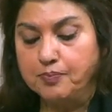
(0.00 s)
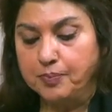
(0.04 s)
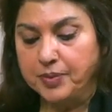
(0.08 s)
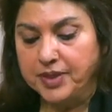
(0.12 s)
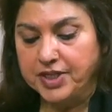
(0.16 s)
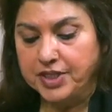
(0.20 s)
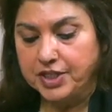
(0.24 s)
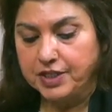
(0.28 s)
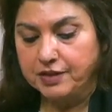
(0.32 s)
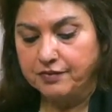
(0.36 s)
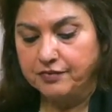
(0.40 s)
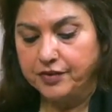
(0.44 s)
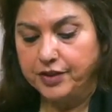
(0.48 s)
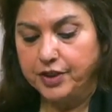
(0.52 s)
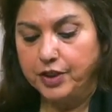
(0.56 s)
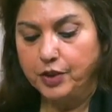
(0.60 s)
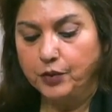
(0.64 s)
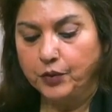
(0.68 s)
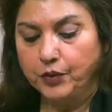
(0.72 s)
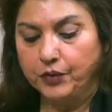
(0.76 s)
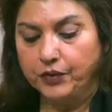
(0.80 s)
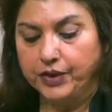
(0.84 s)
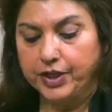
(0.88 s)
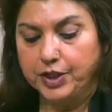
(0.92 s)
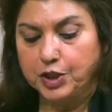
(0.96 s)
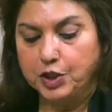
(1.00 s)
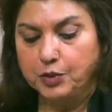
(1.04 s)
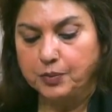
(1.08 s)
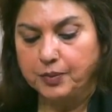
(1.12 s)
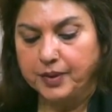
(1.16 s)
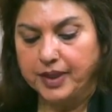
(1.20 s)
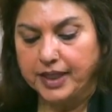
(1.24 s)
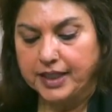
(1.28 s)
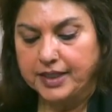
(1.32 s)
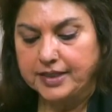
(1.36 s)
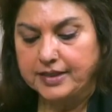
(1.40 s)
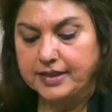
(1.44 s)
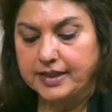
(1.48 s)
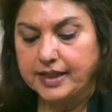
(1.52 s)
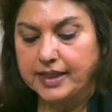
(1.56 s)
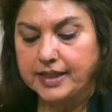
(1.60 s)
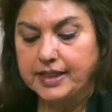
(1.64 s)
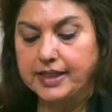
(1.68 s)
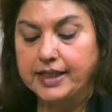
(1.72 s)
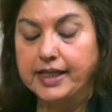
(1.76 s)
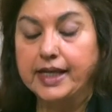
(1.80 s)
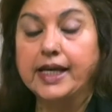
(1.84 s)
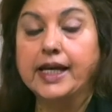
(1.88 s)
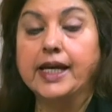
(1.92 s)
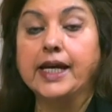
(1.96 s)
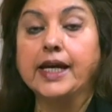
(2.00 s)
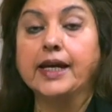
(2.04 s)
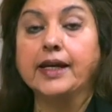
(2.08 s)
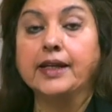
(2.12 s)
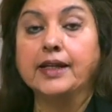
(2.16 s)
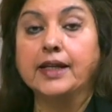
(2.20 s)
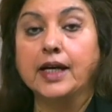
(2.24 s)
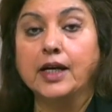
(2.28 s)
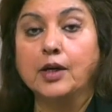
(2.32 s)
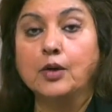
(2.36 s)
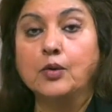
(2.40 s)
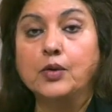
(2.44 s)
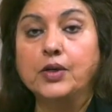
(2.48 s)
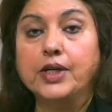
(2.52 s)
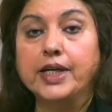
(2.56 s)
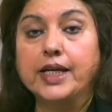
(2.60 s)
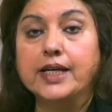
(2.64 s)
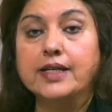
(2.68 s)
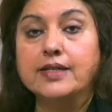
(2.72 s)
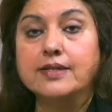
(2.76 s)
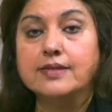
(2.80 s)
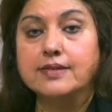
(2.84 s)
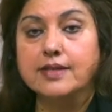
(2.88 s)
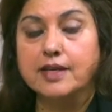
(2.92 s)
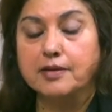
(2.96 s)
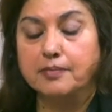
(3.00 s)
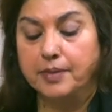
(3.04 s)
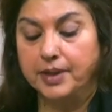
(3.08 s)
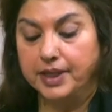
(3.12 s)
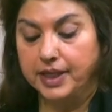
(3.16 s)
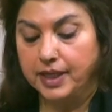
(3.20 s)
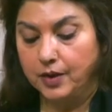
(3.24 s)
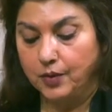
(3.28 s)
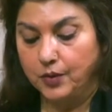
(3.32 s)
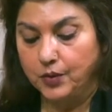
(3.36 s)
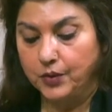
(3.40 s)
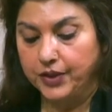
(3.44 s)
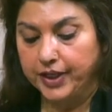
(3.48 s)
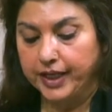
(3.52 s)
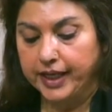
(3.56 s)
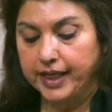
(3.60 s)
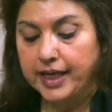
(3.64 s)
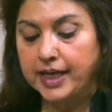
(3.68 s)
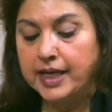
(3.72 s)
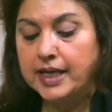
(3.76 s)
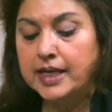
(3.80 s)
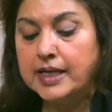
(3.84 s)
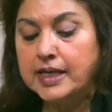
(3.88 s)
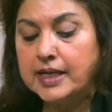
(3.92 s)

पीटीवी और रेडियो पाकिस्तान के इदारों के सरबराहों के